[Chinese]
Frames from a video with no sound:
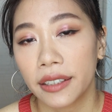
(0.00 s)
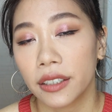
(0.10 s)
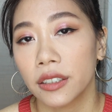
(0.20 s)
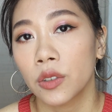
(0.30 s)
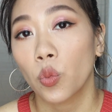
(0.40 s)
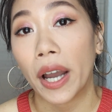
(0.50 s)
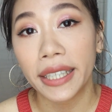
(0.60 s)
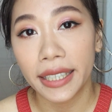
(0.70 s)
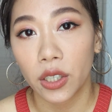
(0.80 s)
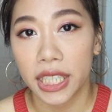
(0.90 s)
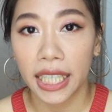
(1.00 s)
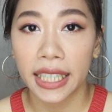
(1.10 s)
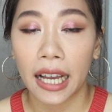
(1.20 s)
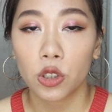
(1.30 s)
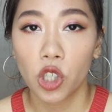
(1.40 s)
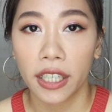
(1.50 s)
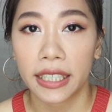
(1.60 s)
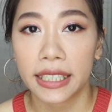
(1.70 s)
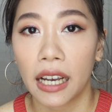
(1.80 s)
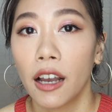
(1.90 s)
呢，晚一点再跟大家
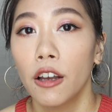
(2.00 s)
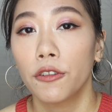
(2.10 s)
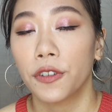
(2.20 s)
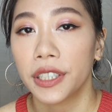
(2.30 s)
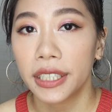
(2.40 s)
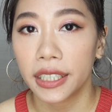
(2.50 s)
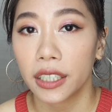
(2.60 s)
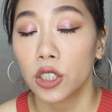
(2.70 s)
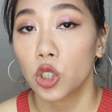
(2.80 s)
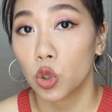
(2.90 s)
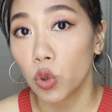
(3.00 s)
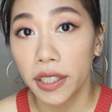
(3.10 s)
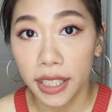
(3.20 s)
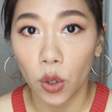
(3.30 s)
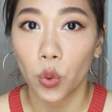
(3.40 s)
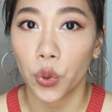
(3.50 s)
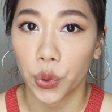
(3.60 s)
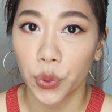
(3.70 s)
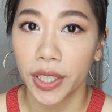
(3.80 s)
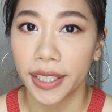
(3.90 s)
check 一下粉底的持妆效果
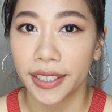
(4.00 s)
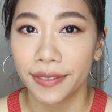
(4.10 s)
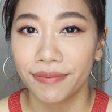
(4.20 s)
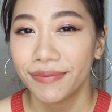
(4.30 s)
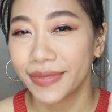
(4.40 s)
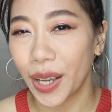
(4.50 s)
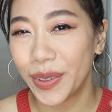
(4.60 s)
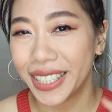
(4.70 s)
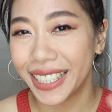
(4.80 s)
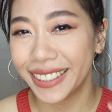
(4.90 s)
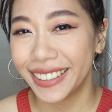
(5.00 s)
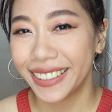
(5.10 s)
如何。待会儿见。